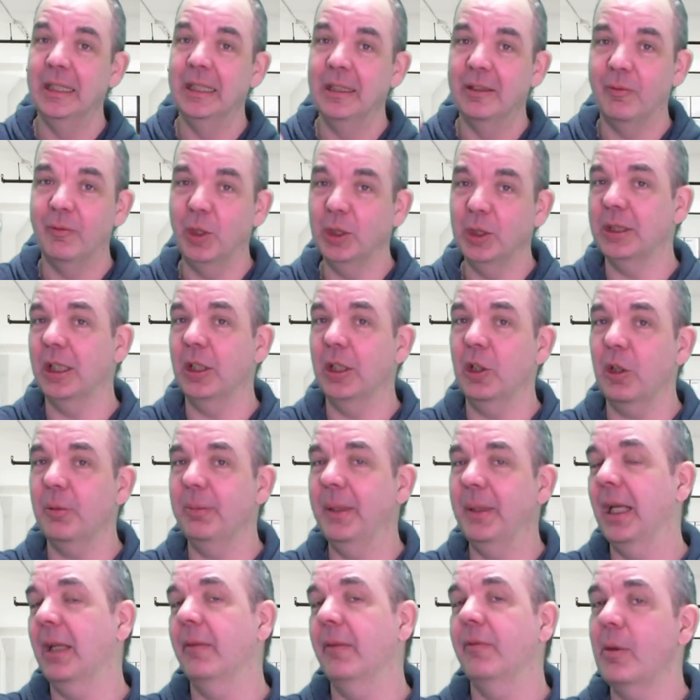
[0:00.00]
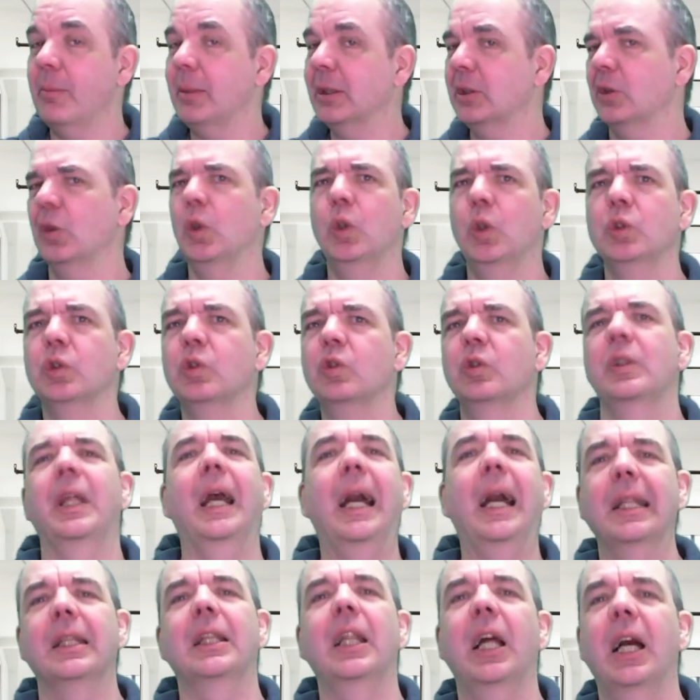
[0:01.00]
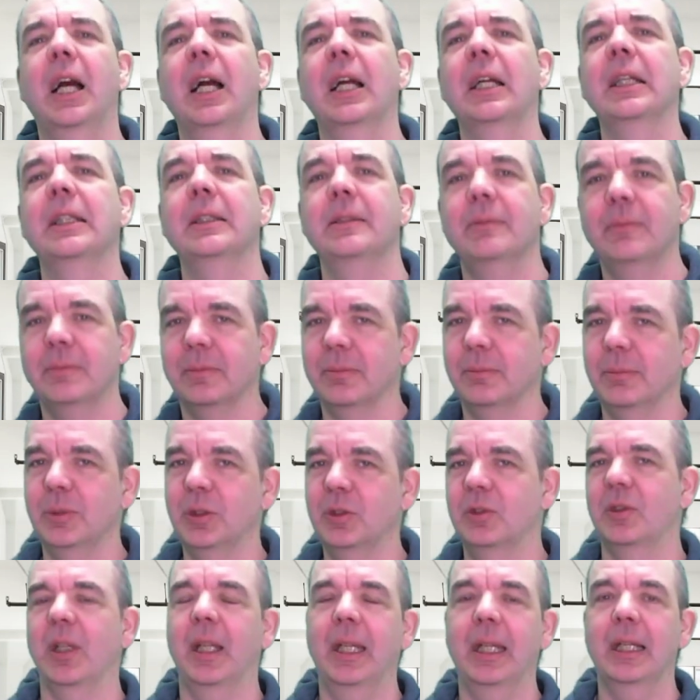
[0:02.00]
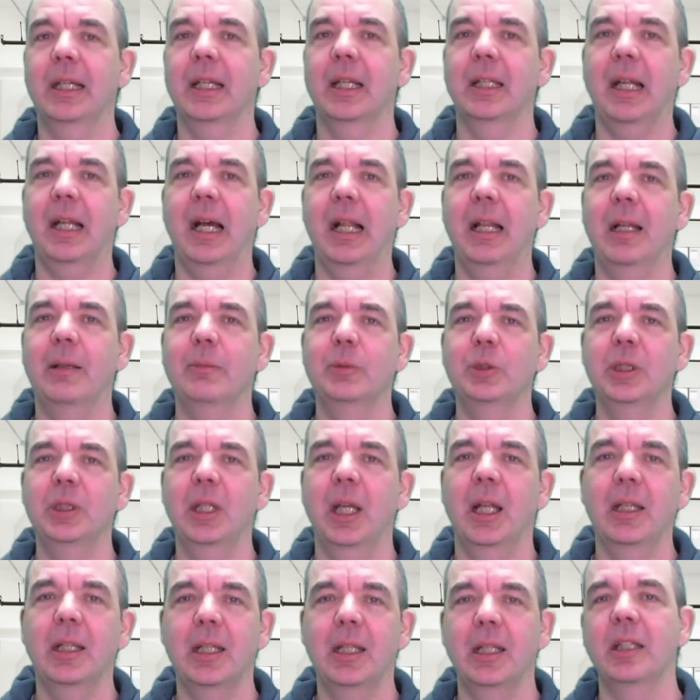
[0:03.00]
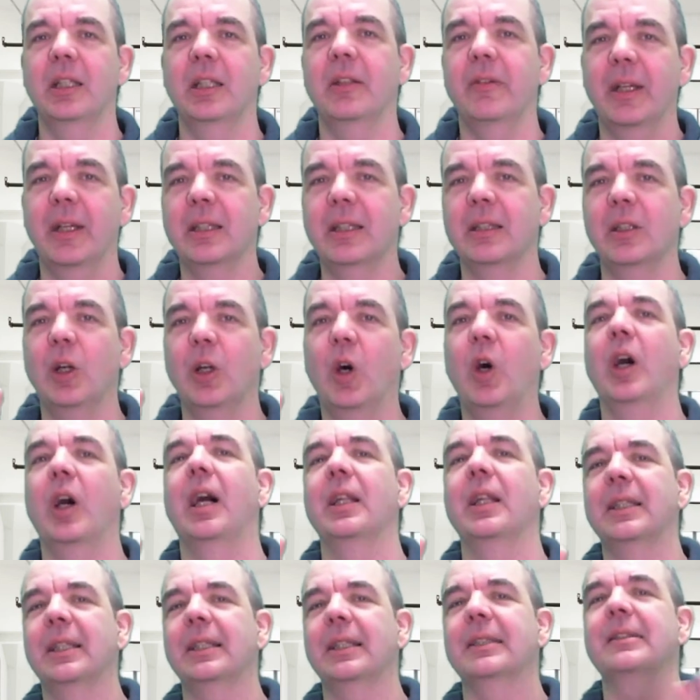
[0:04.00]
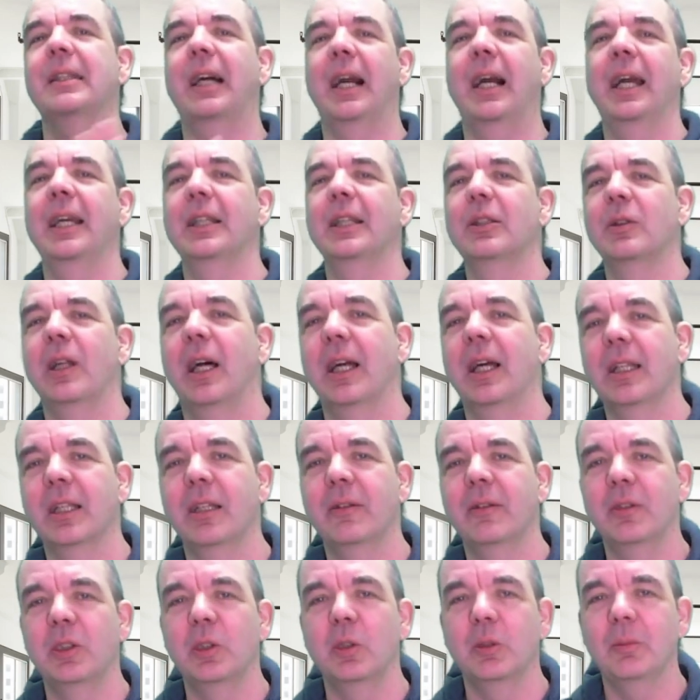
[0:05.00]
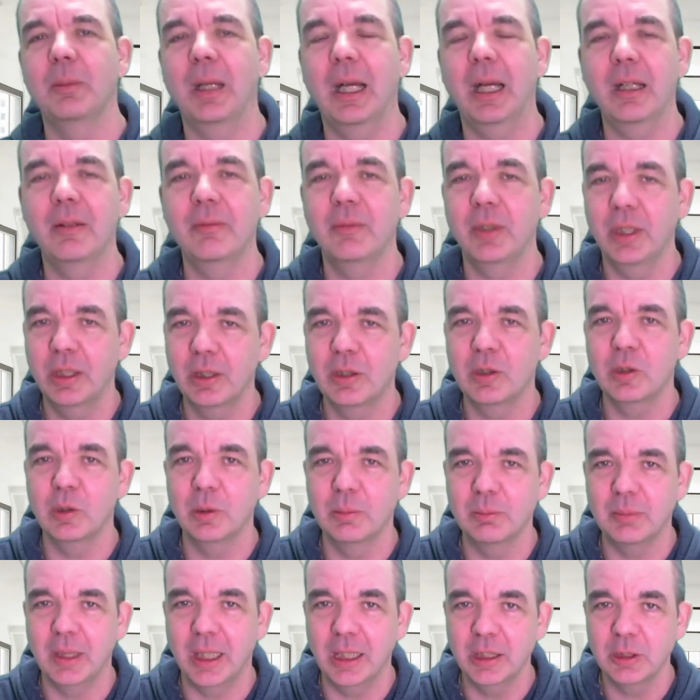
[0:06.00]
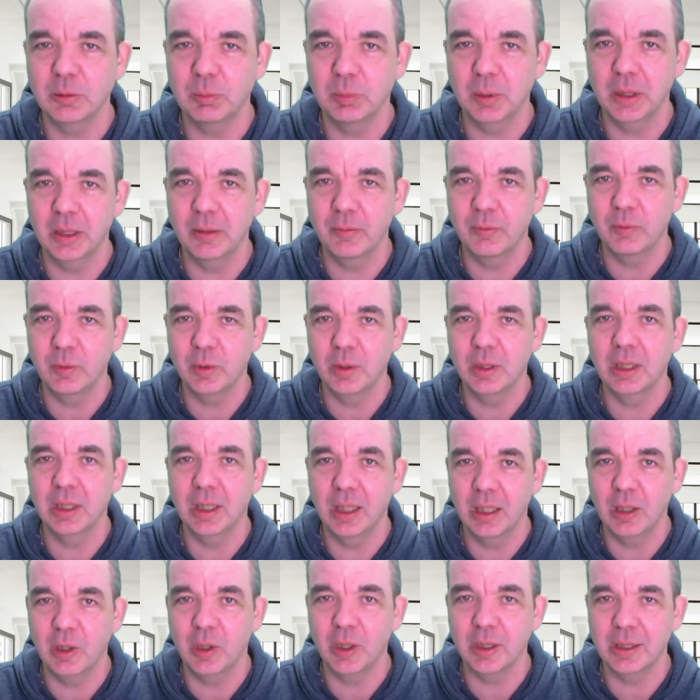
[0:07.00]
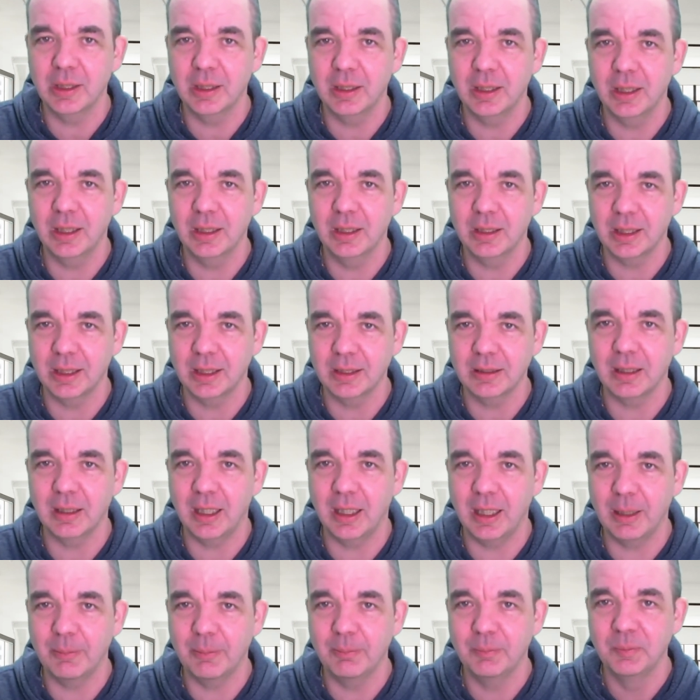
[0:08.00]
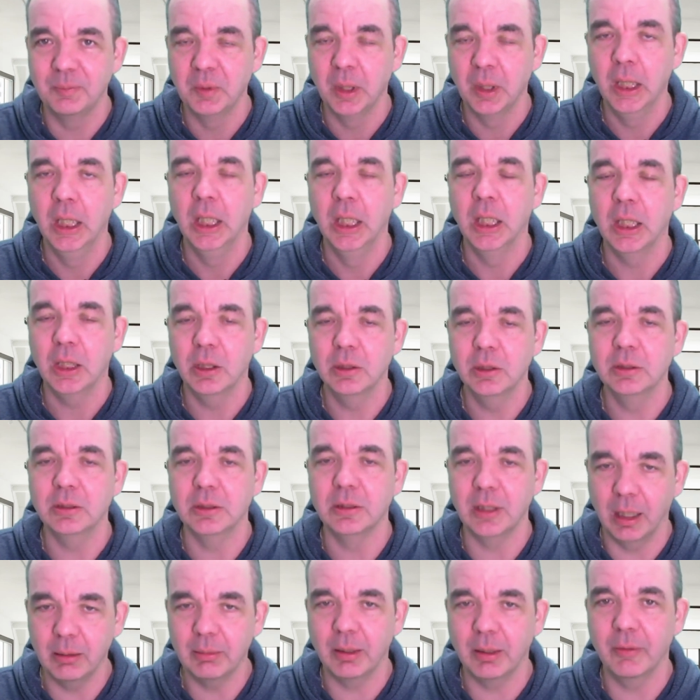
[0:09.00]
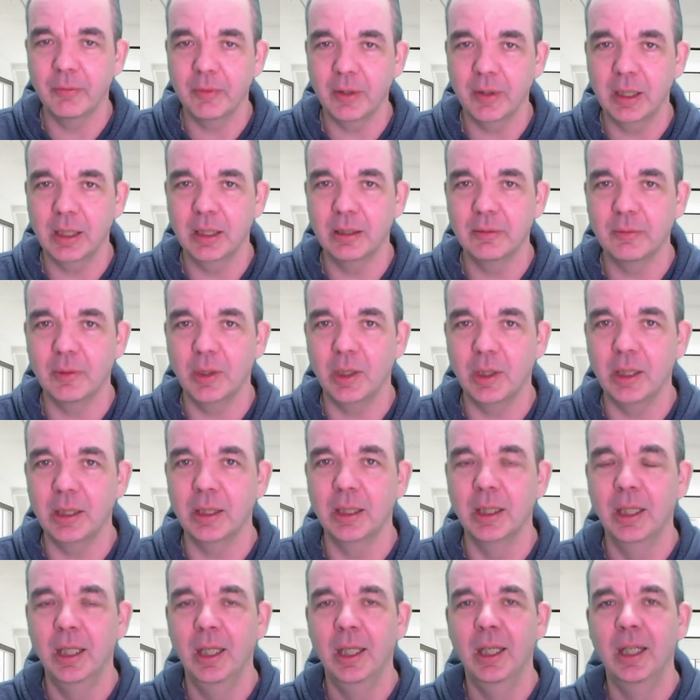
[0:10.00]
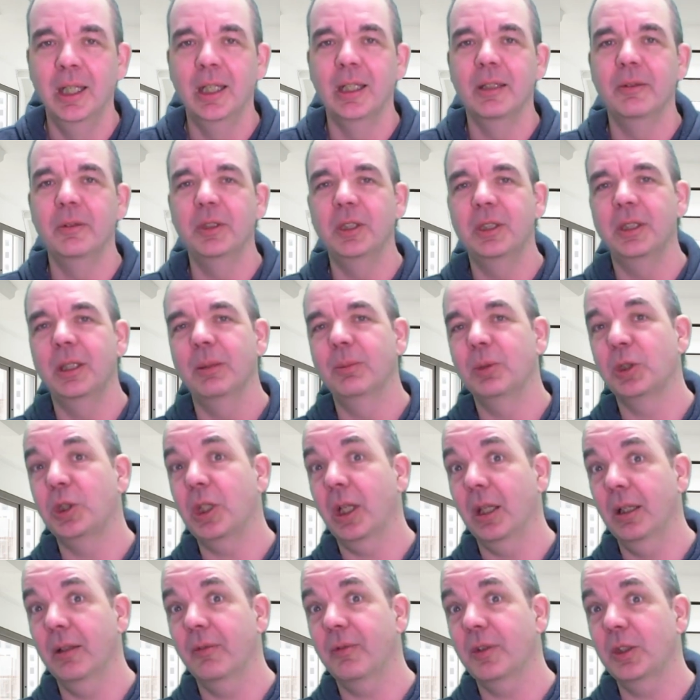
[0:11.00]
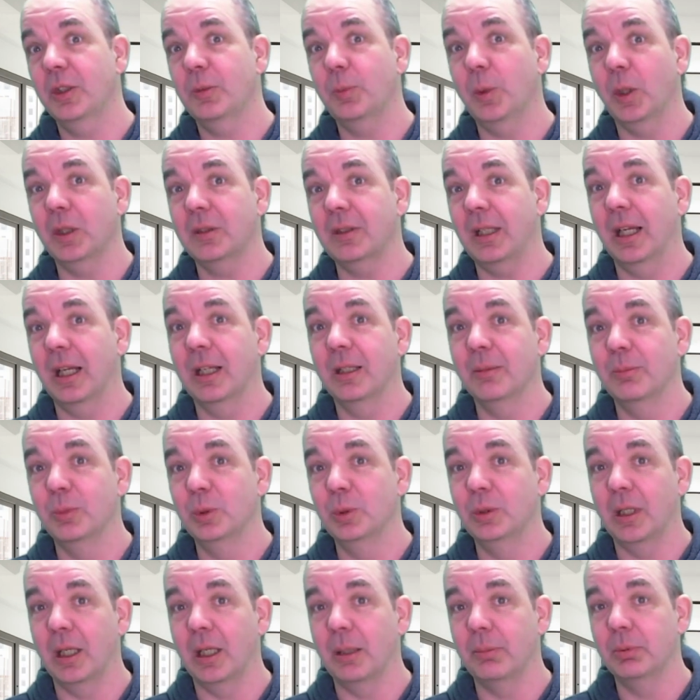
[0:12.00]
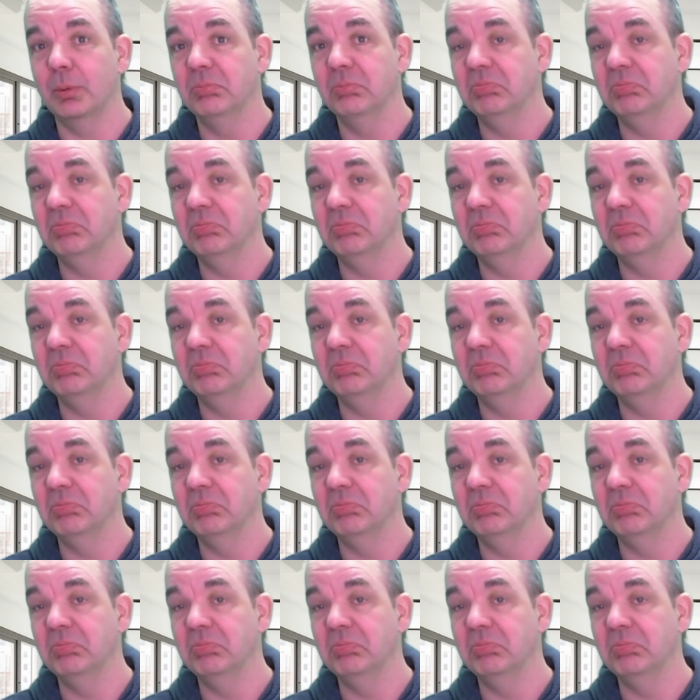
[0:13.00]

Wollt ihr noch mehr Informationen zu der Anlage, müsst ihr den Kanal abonnieren, denn ich werde noch das ein oder andere Video machen, wie ich zum Beispiel für die Leute, die Interesse haben und selber frickeln wollen, wie ich die bestehende Fritzbox angebunden habe.